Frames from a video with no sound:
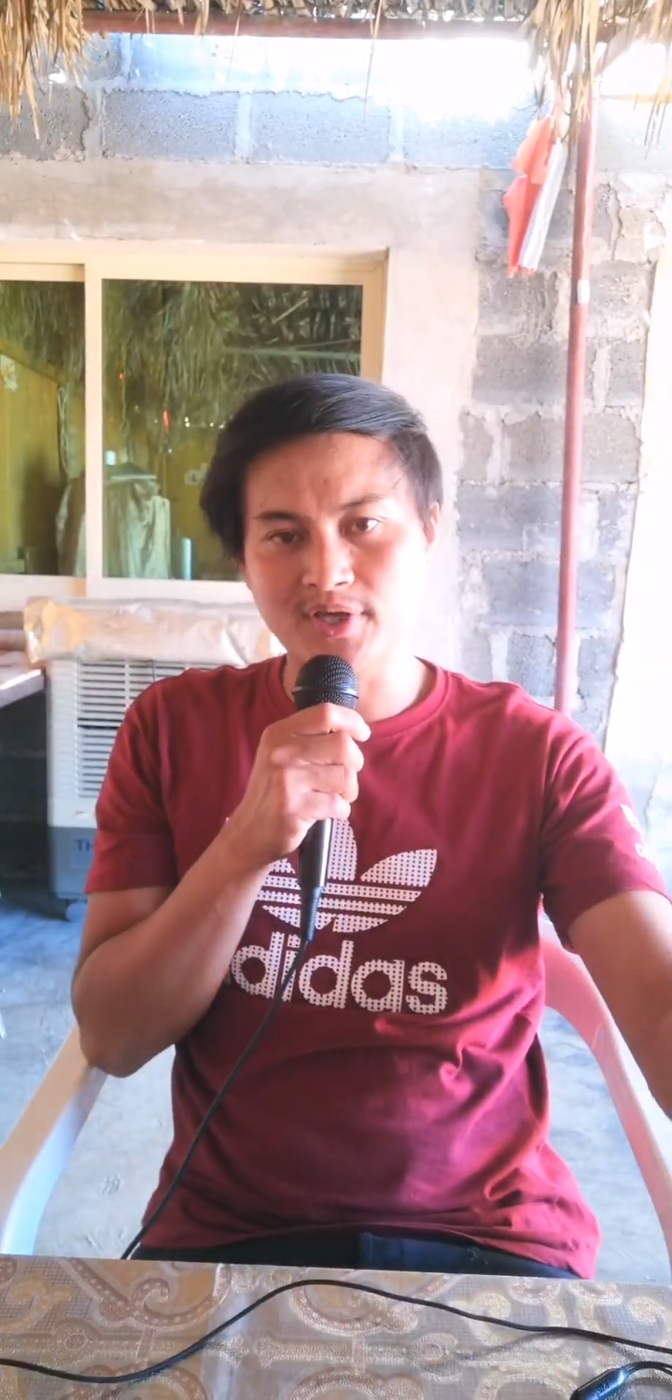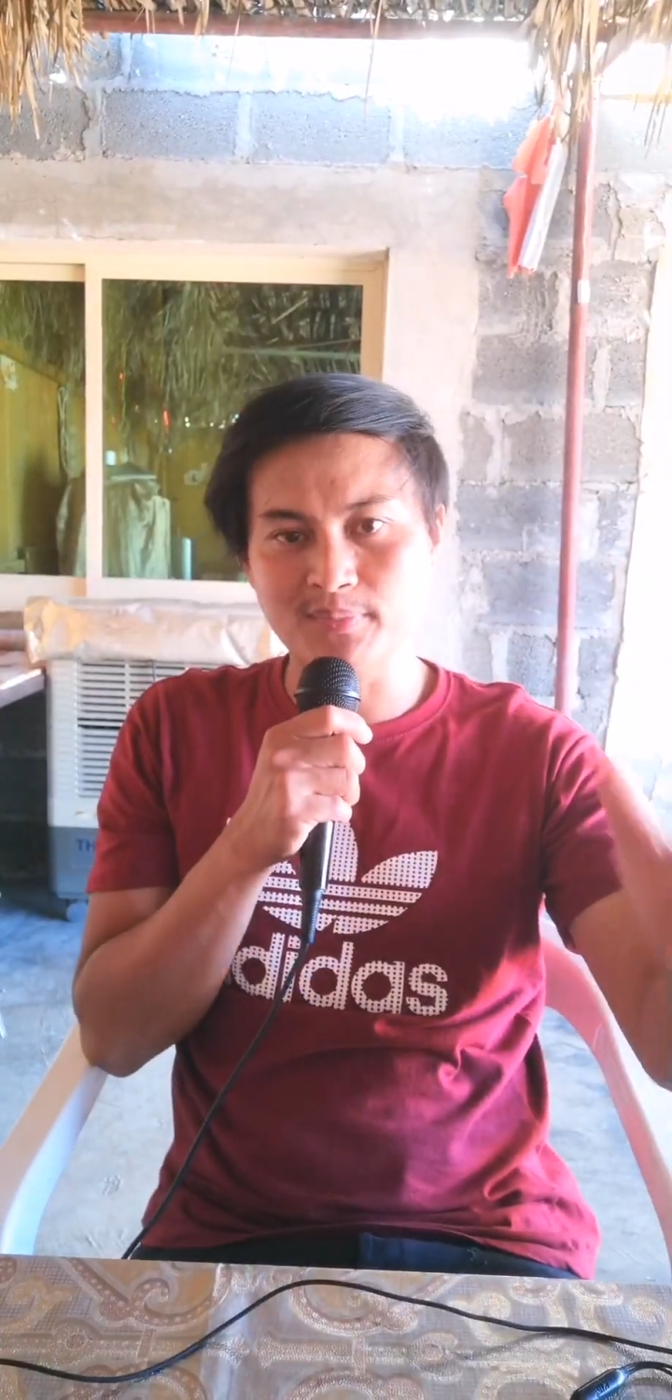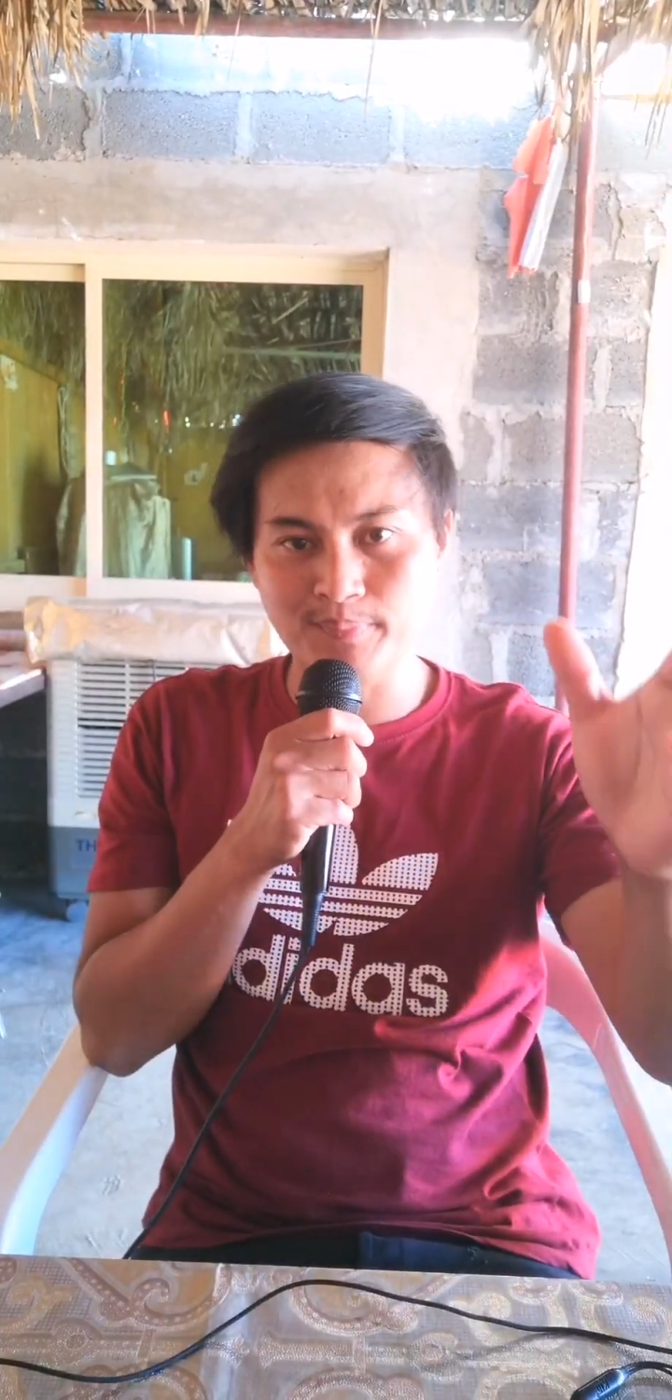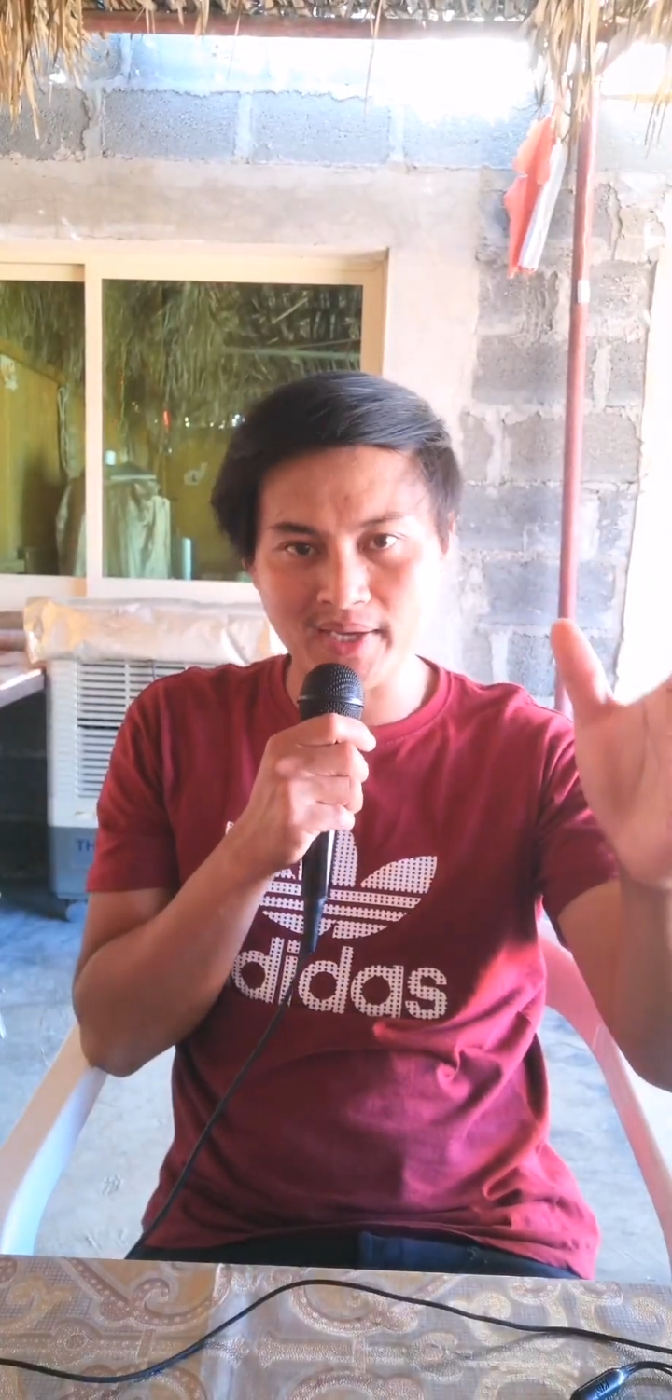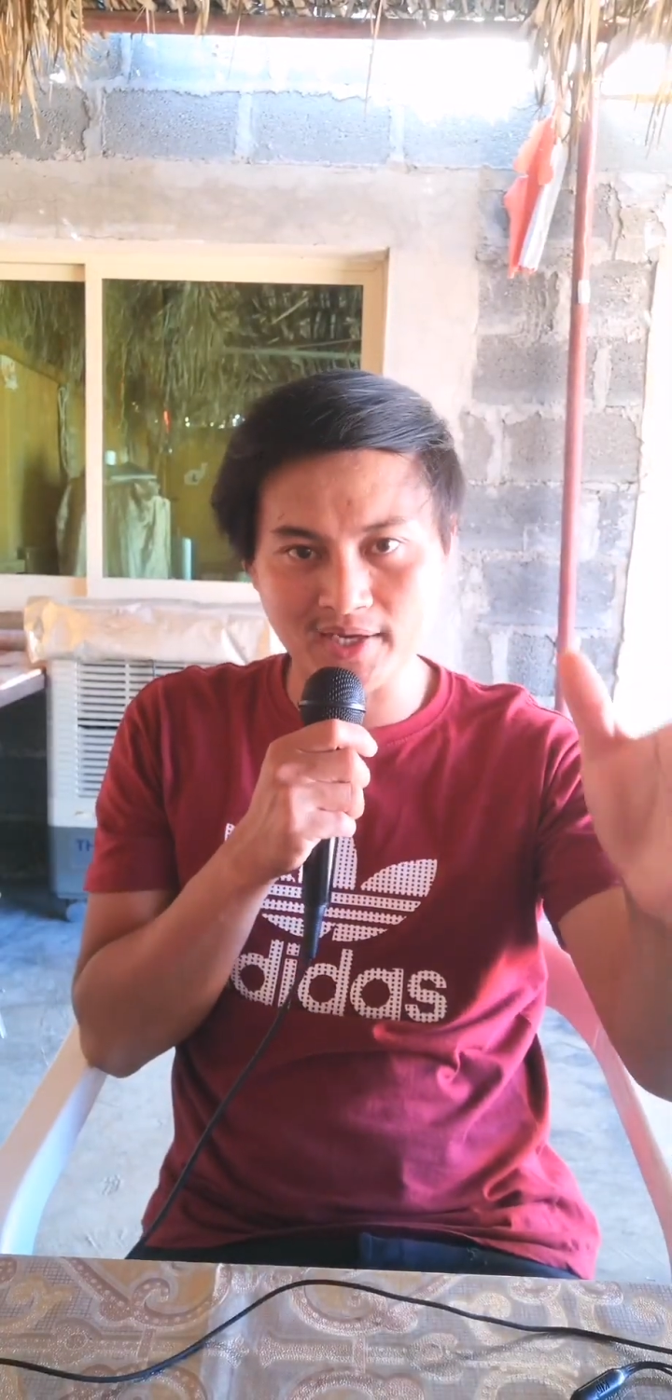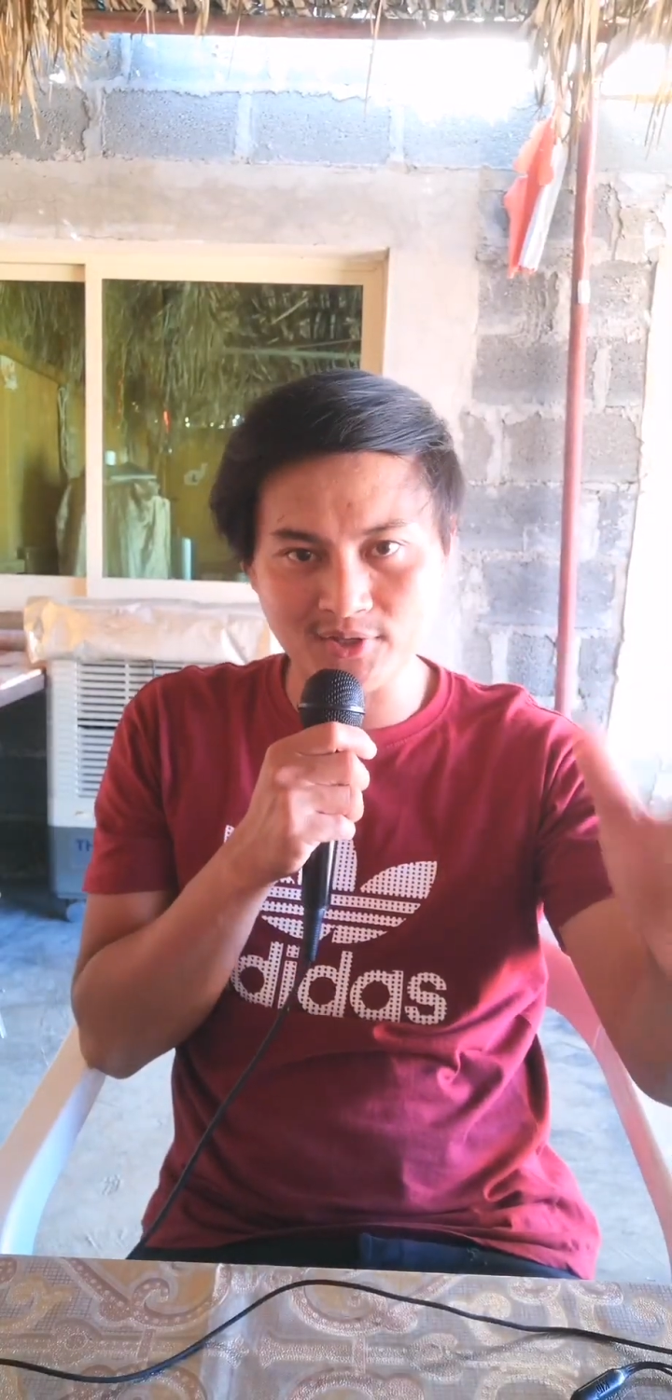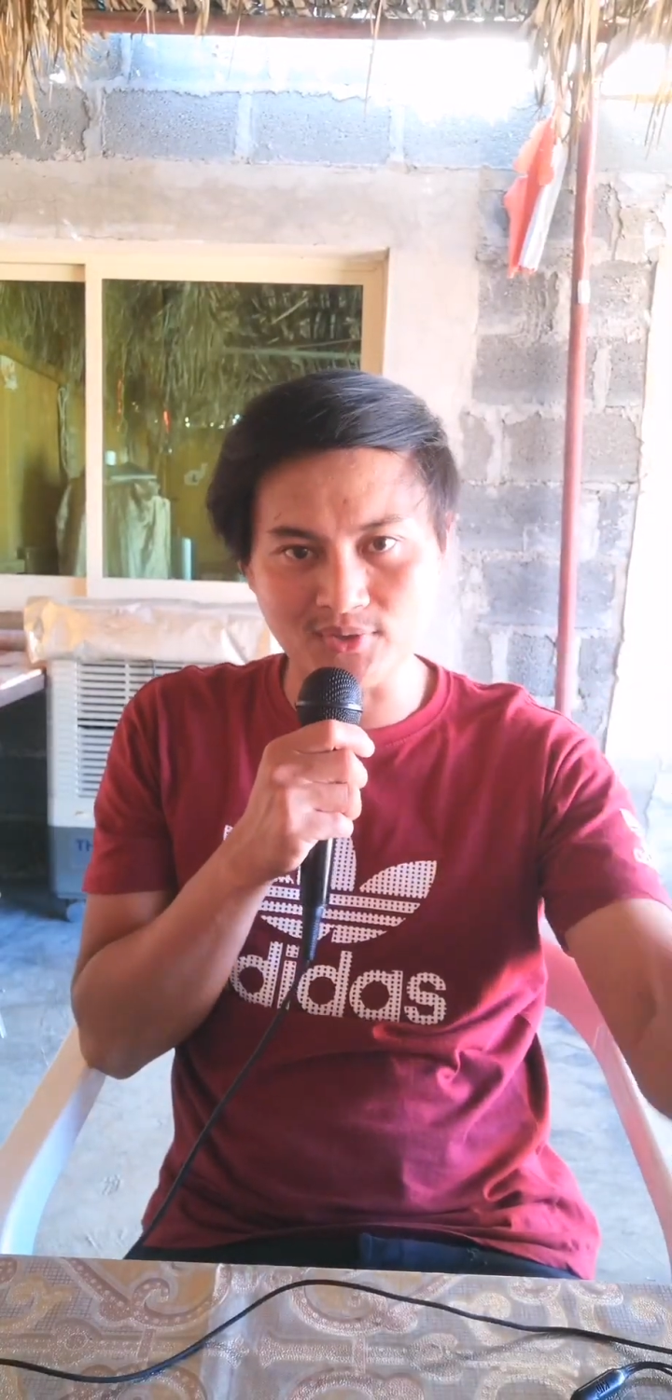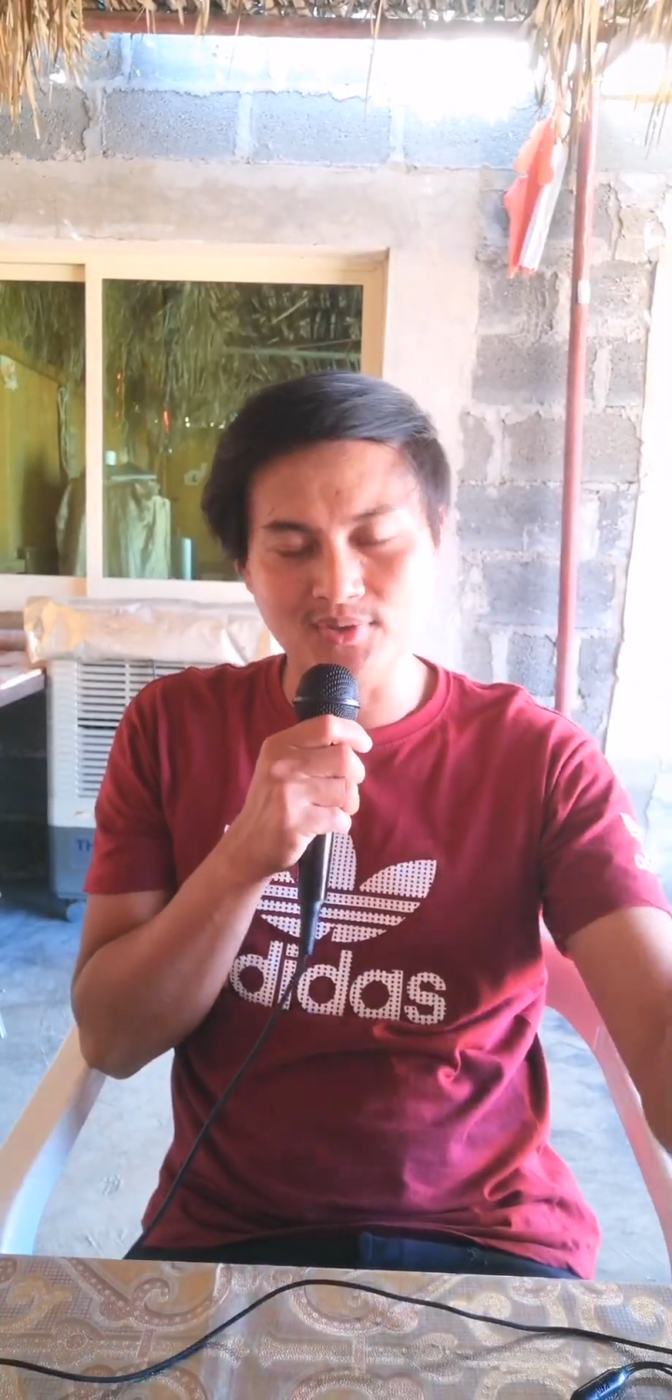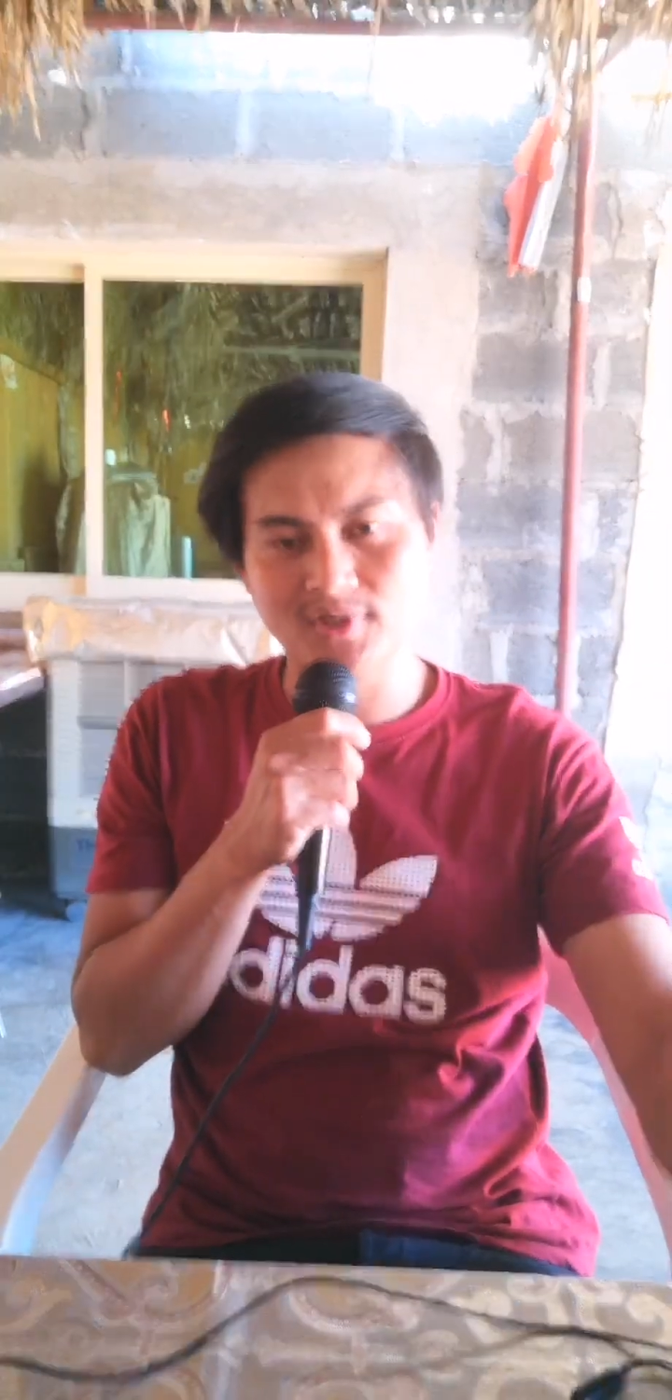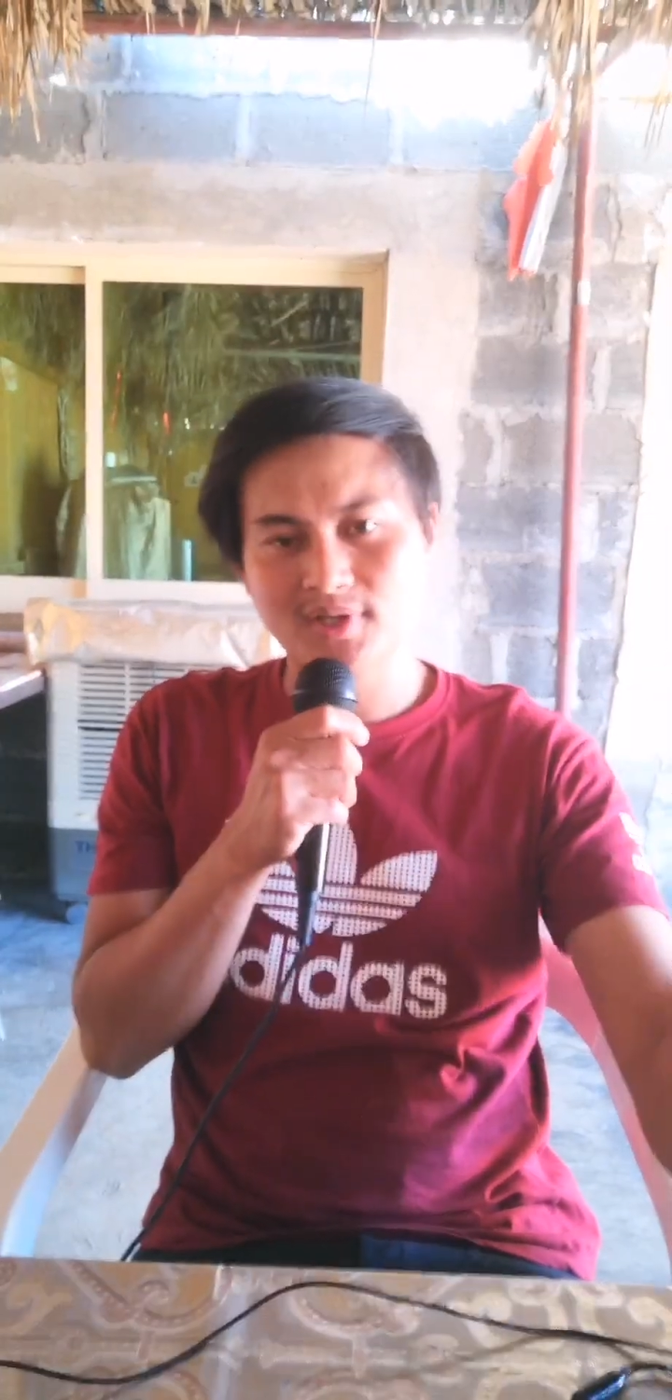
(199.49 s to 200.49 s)

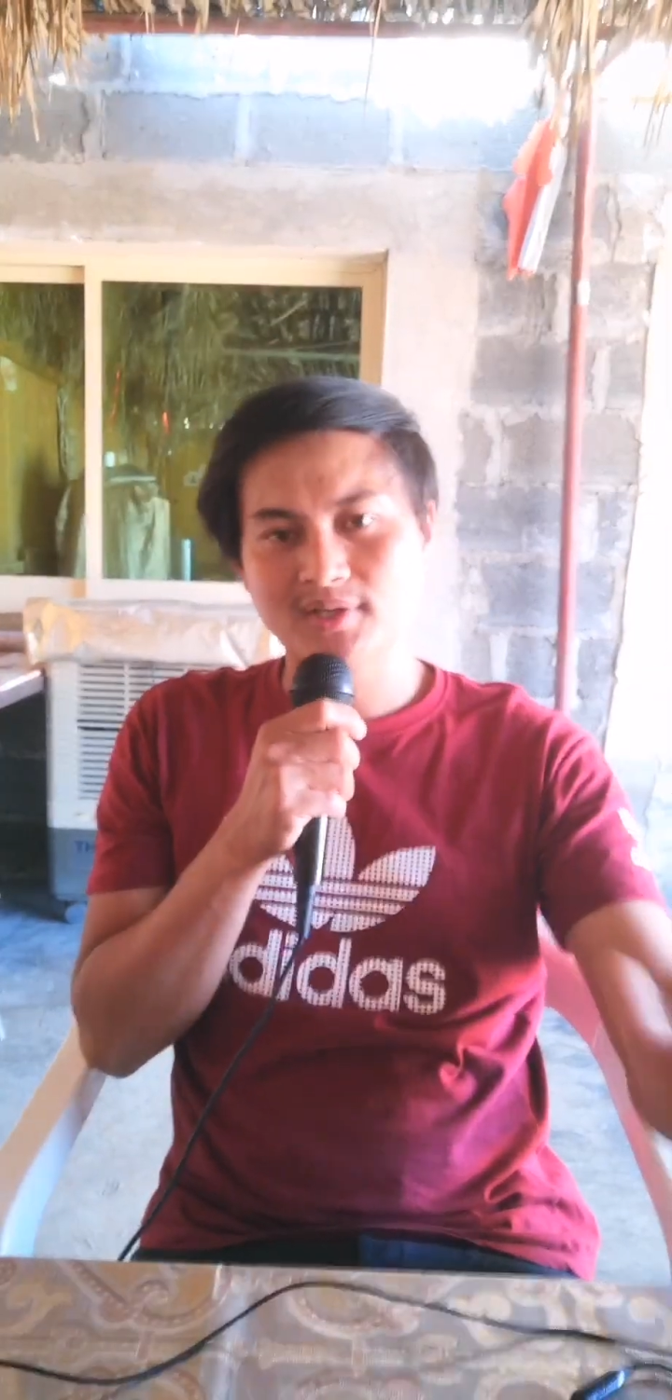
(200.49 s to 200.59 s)
imperyo